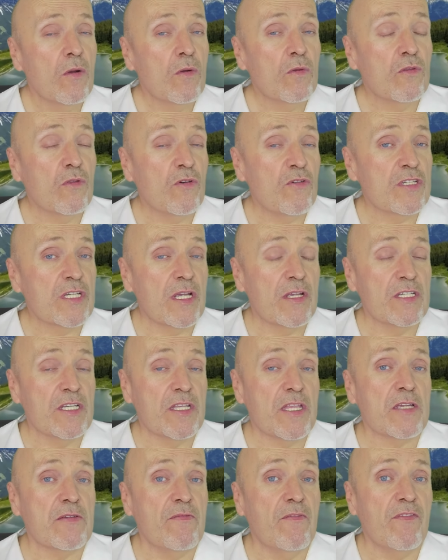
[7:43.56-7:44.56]
Todas
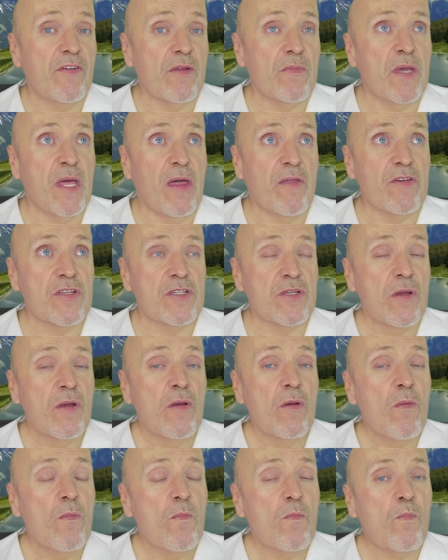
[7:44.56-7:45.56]
estas enfermedades
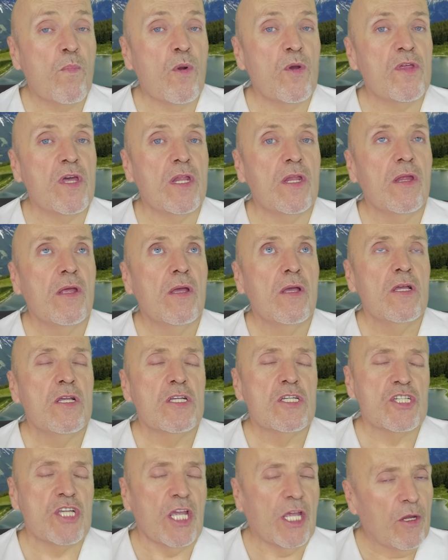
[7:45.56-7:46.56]
pueden,
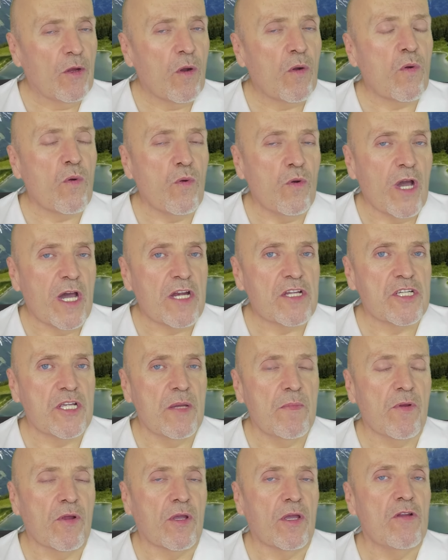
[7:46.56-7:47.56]
si no
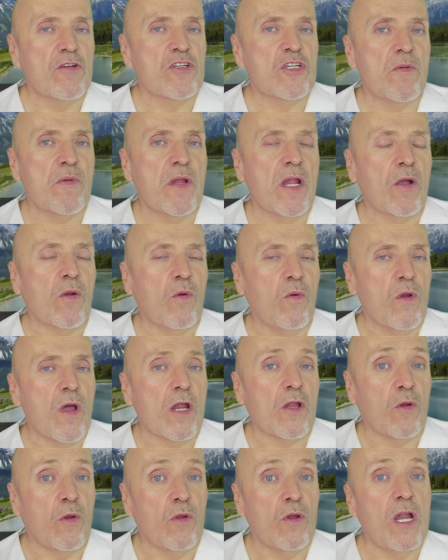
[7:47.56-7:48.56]
curarse, porque no se van a
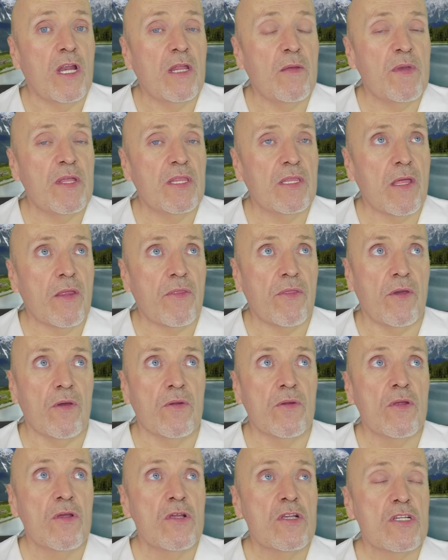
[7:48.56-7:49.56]
curar con la
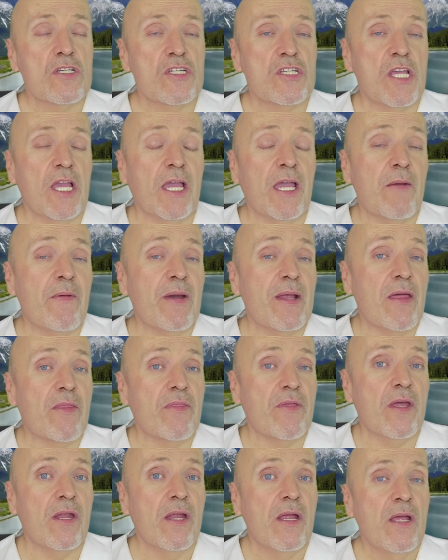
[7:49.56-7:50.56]
alimentación, sí que van a
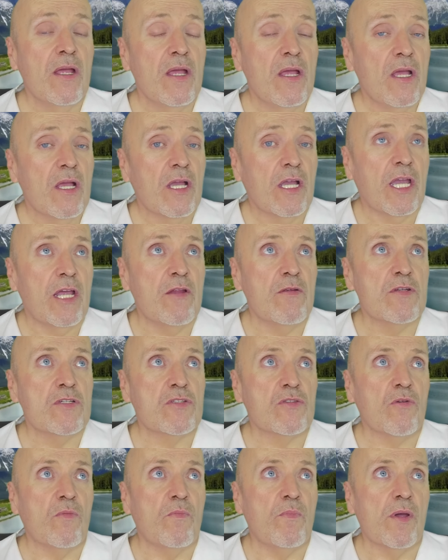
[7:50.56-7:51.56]
hacer que
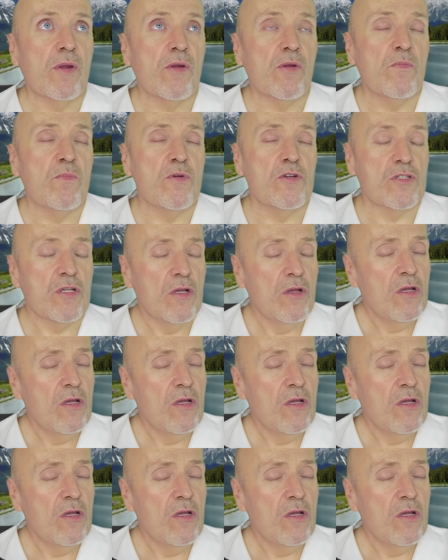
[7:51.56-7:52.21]
nuestro perro, pues,